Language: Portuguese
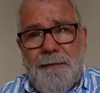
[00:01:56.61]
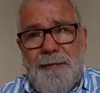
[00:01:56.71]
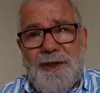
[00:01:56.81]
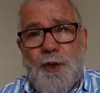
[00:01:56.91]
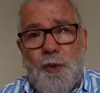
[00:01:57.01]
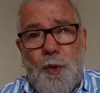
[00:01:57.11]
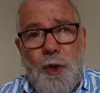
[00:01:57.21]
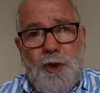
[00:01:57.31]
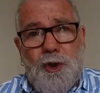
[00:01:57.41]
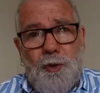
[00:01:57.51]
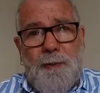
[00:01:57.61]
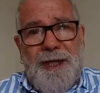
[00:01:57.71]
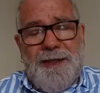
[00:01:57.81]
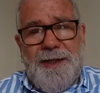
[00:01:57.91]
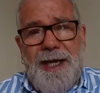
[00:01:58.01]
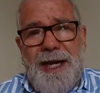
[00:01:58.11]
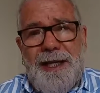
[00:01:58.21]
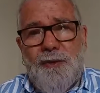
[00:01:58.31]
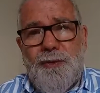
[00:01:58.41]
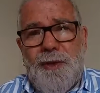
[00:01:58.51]
Mas eu gosto do
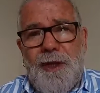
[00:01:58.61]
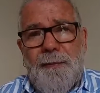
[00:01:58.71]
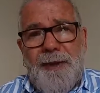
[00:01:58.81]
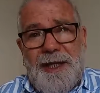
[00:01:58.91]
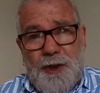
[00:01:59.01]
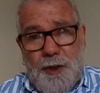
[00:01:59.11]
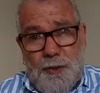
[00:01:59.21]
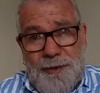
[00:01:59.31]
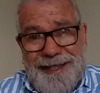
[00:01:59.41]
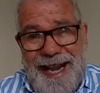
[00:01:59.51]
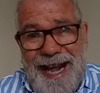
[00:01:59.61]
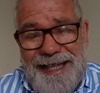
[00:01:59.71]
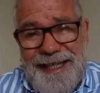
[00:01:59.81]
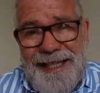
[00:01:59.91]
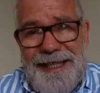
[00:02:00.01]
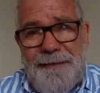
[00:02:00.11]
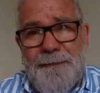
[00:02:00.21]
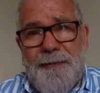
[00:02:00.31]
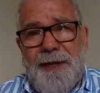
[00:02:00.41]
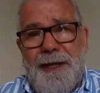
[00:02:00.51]
passado para estudar
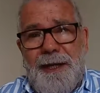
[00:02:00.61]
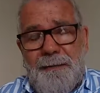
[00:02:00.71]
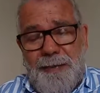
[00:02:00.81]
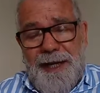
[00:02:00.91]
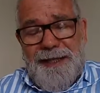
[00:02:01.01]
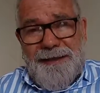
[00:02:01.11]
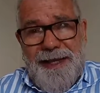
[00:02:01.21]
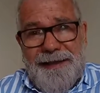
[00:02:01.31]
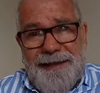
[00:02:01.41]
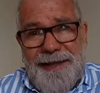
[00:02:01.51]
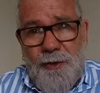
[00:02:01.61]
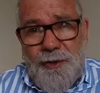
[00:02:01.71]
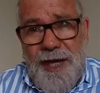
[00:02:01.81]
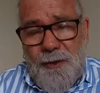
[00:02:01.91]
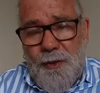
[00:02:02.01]
ele, para entender o que